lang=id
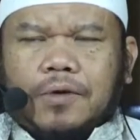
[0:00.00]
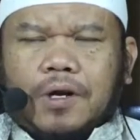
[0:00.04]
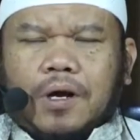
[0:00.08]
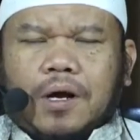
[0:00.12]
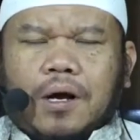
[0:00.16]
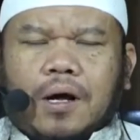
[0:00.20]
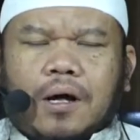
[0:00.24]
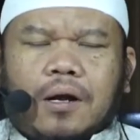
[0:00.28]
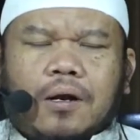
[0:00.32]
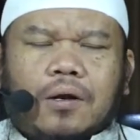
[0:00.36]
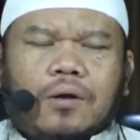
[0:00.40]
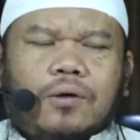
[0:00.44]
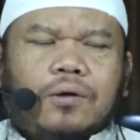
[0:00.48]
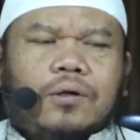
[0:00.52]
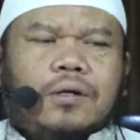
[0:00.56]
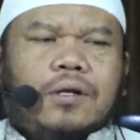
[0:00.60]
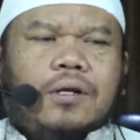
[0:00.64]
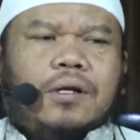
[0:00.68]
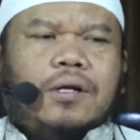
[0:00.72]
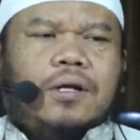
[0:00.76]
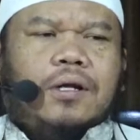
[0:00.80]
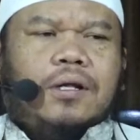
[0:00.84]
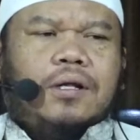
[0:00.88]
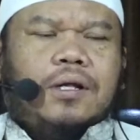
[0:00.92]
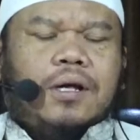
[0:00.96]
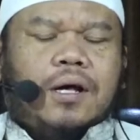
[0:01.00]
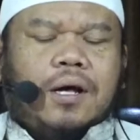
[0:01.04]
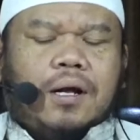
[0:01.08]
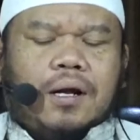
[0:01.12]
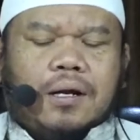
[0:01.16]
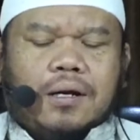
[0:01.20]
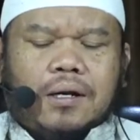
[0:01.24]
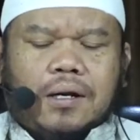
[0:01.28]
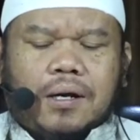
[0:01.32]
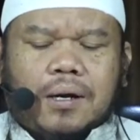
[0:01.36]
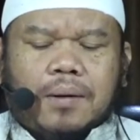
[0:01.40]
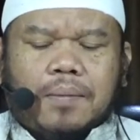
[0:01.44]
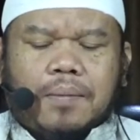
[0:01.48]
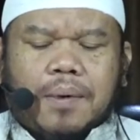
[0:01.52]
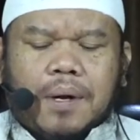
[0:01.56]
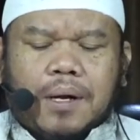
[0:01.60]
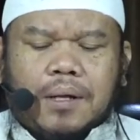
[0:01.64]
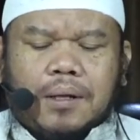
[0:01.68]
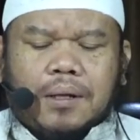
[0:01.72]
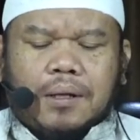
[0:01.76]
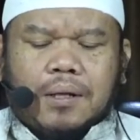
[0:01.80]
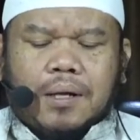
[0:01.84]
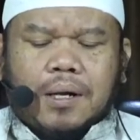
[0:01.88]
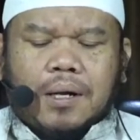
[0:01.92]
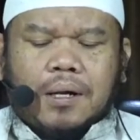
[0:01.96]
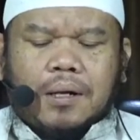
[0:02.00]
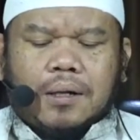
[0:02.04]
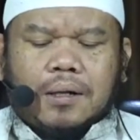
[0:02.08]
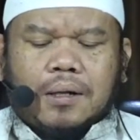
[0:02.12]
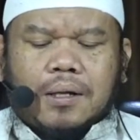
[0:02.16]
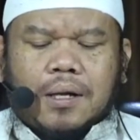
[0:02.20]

Kalau ternyata dia batal